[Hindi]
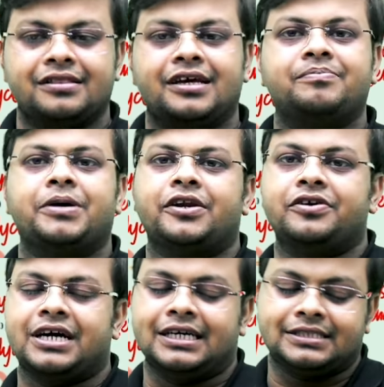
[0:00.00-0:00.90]
एंड देन
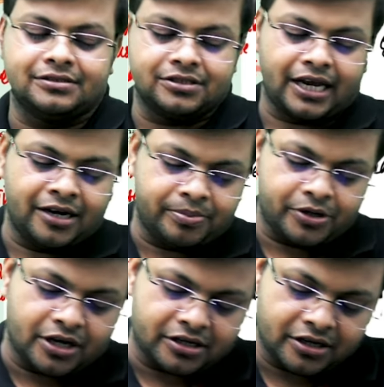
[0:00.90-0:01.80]
पायरविक एसिड द एंड
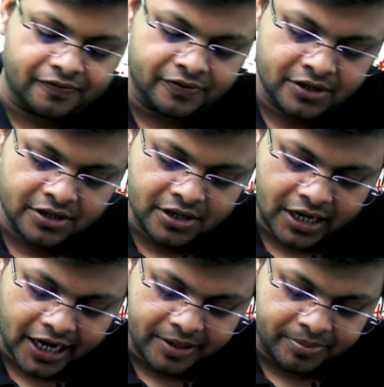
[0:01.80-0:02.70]
प्रोडक्ट ऑफ
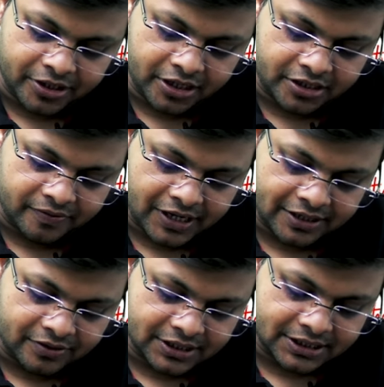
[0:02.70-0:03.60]
एंड प्रोडक्ट ऑफ
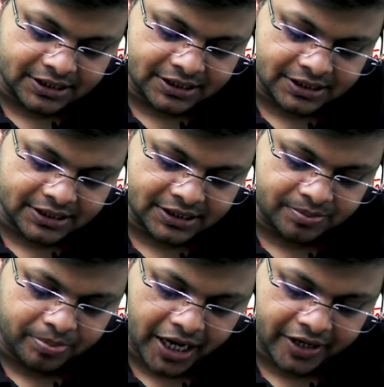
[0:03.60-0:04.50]
ग्लाइकोलिसिस इज
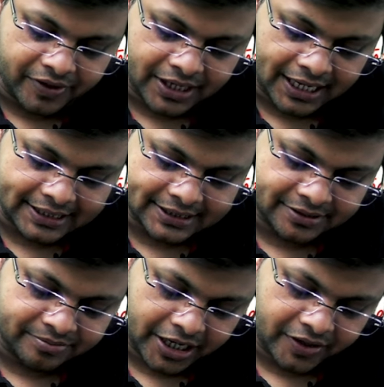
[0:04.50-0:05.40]
पारविक एसिड
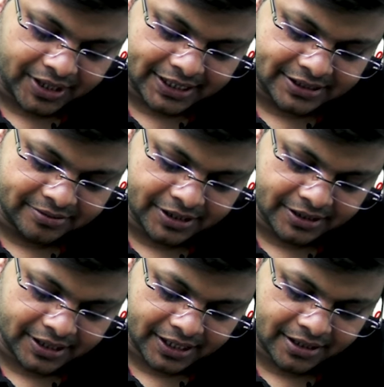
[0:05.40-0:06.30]
पारविक एसिड
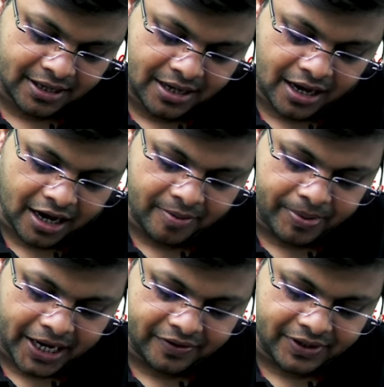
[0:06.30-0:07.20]
बनता है अब
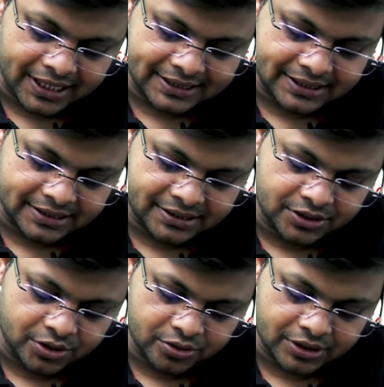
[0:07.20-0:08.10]
पारविक एसिड
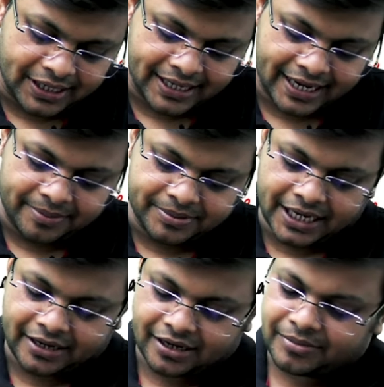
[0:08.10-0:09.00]
जो होता है क्रैप
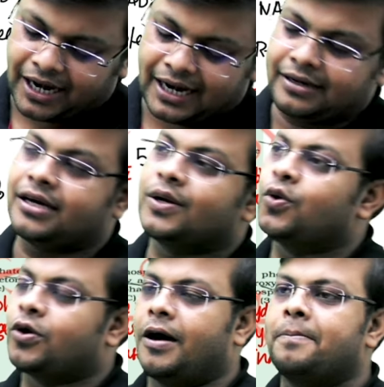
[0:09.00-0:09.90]
साइकिल में एंटर
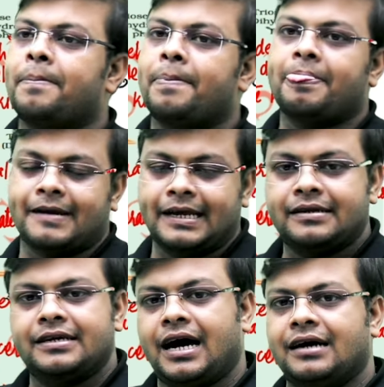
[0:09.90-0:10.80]
होगा
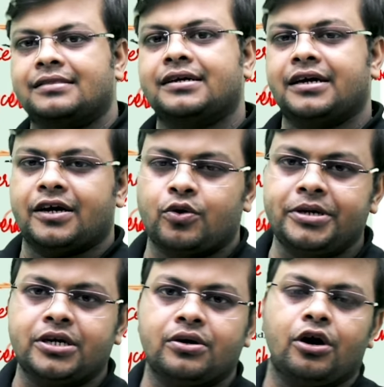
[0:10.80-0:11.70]
राइट यहाँ तक
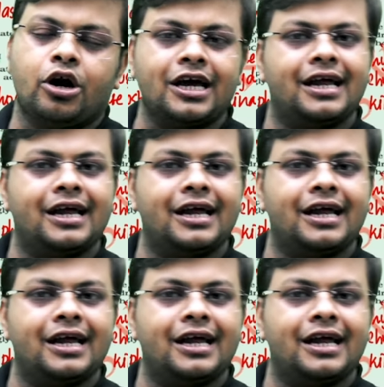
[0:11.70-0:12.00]
एरोबिक और